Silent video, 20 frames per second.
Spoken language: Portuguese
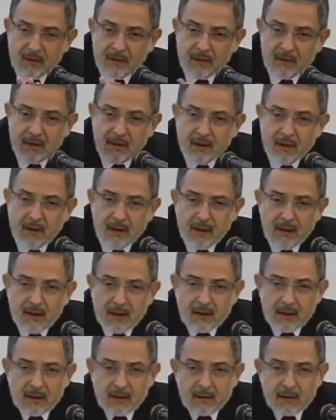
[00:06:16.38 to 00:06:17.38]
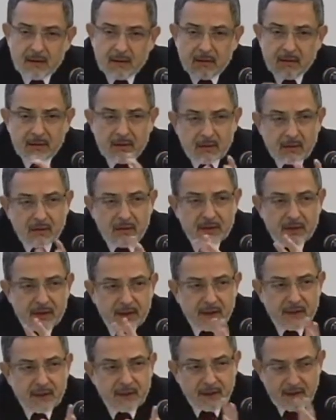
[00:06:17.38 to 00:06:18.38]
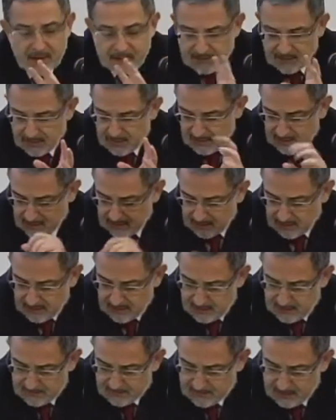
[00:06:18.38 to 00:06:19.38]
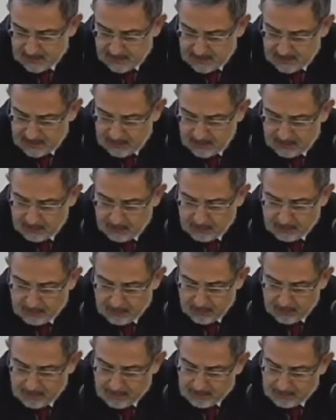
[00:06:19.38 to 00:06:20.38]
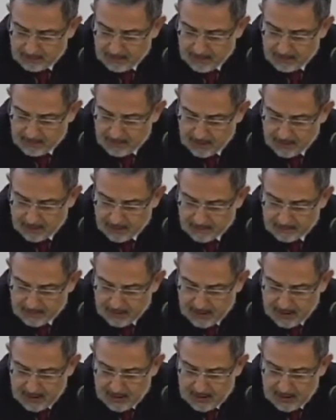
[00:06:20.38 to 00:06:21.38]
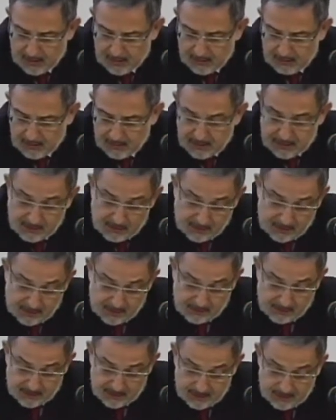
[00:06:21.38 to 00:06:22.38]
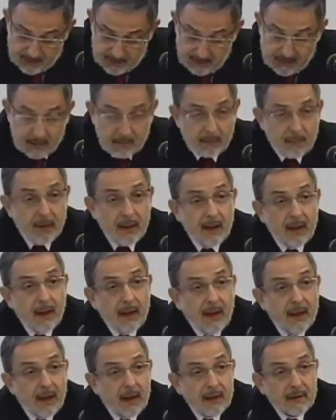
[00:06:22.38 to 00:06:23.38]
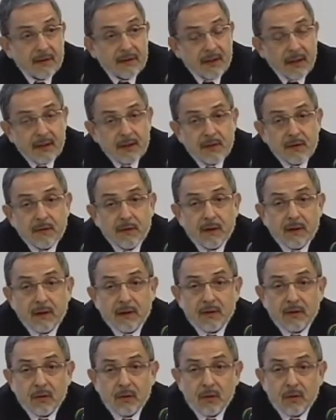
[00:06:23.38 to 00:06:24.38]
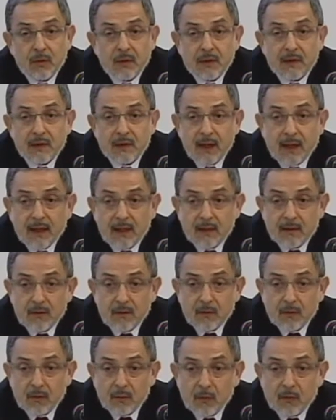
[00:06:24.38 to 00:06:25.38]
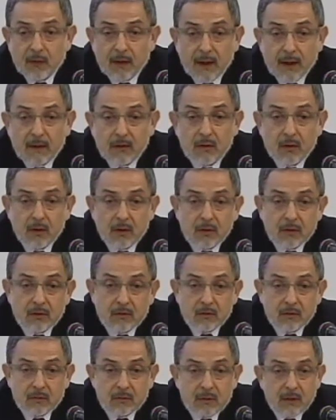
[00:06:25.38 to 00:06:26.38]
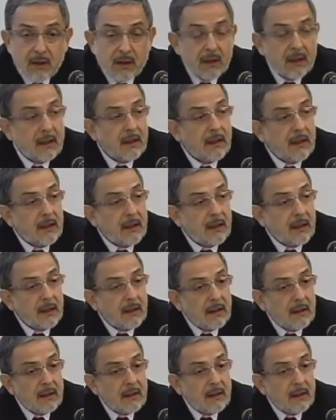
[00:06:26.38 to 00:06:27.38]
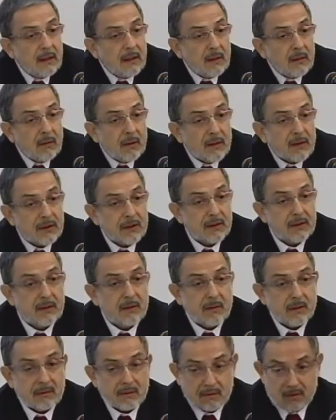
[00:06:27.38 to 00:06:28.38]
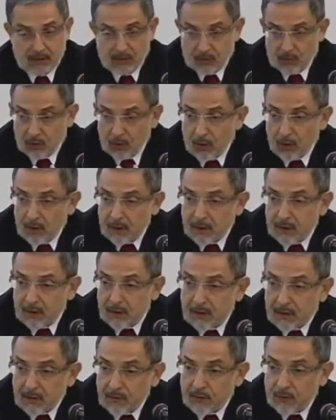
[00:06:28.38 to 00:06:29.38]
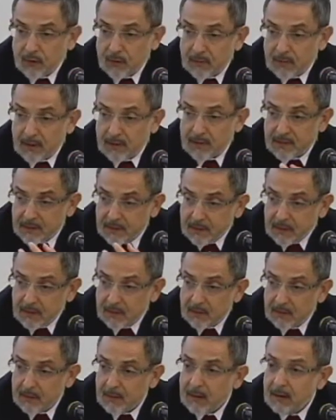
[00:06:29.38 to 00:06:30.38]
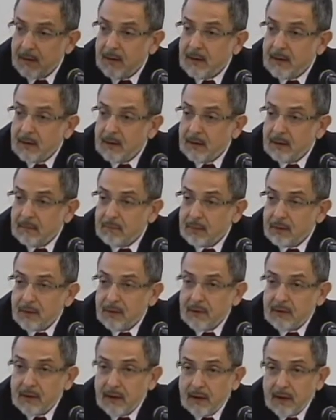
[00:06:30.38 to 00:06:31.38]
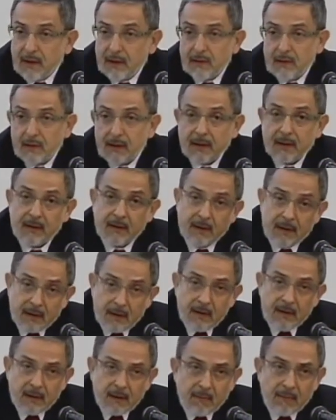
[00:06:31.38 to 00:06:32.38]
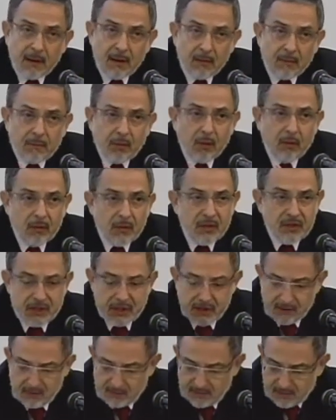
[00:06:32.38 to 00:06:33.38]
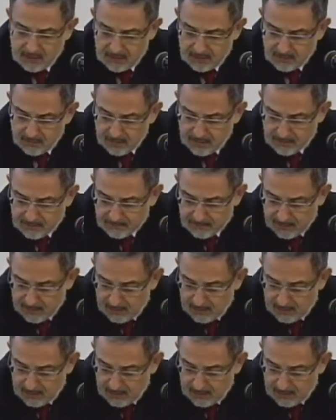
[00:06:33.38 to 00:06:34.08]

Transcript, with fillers: Tá? Então, a ideologia tem esse, essa, esse duplo papel. Mas, de qualquer maneira, também a, a santificação do Estado como factotum e, e, e, o, e o, ator de transformação eh, por excelência também é um pouco ingênua. Não é?